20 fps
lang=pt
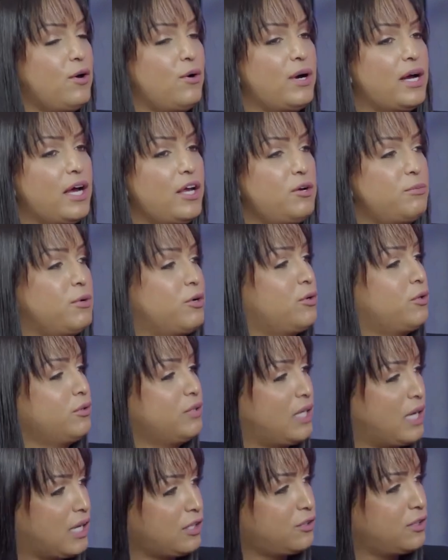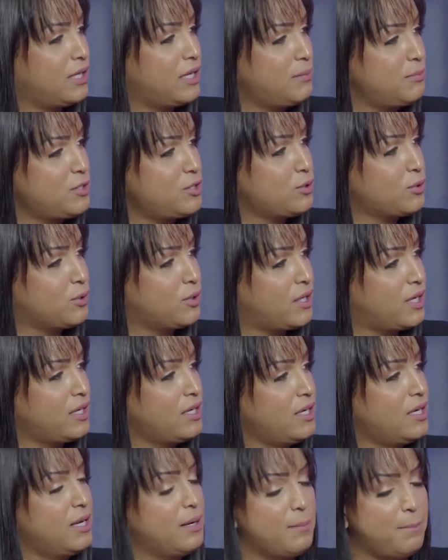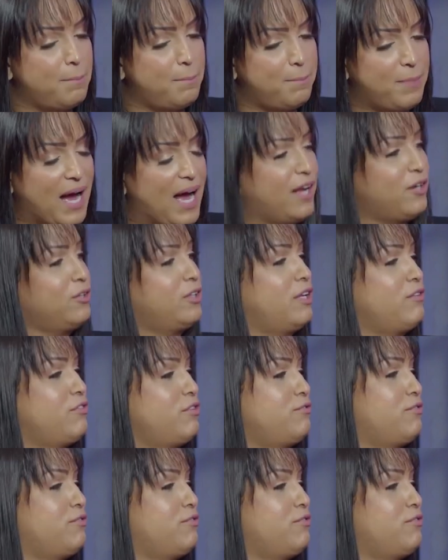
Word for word: eu ganho o meu contrato na emissora para o TV